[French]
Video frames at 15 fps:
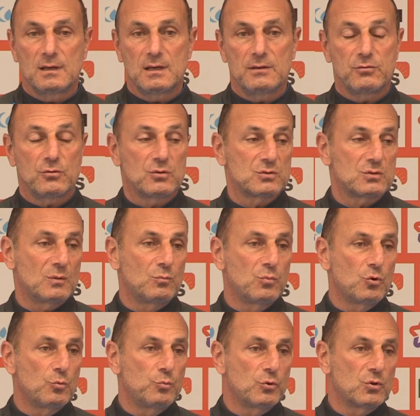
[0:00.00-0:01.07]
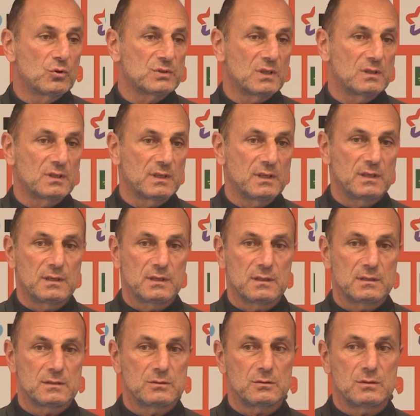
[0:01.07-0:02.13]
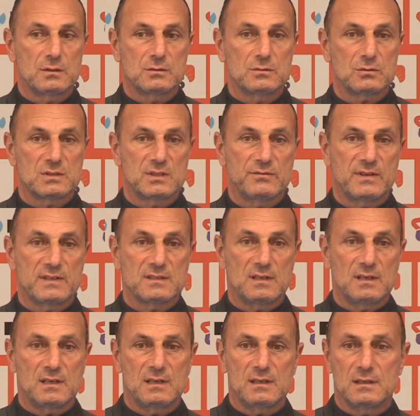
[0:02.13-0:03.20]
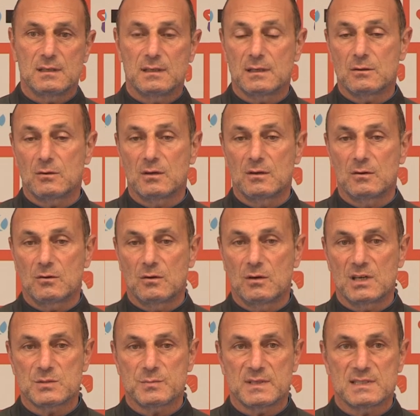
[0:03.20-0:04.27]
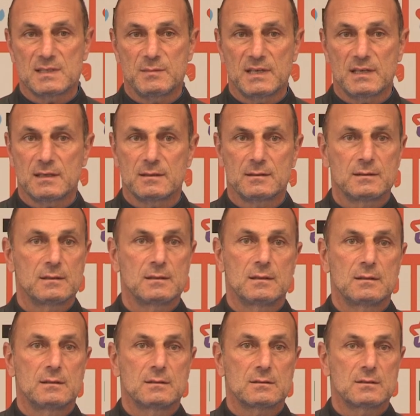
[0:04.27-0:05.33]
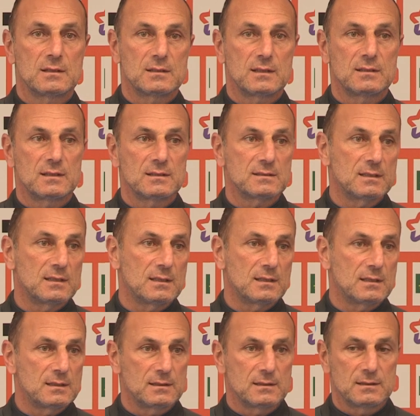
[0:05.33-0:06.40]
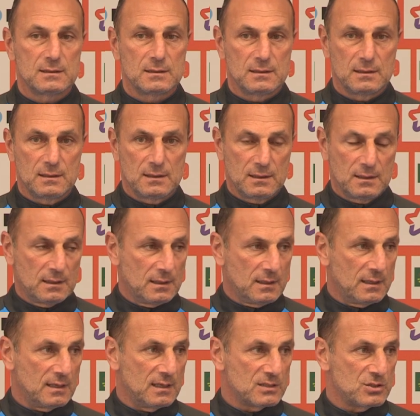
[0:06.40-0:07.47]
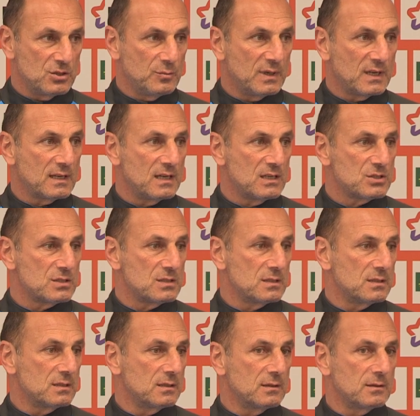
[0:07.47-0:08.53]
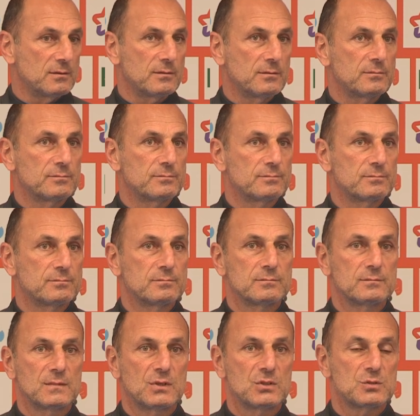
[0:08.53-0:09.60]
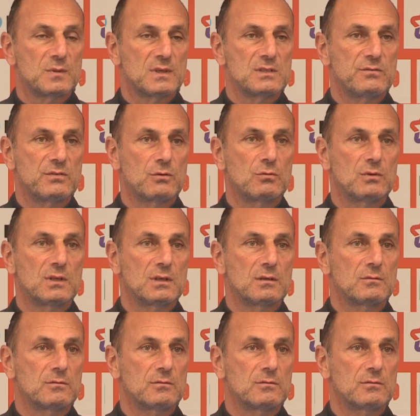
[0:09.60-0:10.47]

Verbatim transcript: il faut qu'on soit beaucoup plus concentré euh, sur, euh, sur ces phases-là et qu'on ne lâche pas ces mecs. Hein. On a tendance à, lâcher le marquage et on se met en difficulté.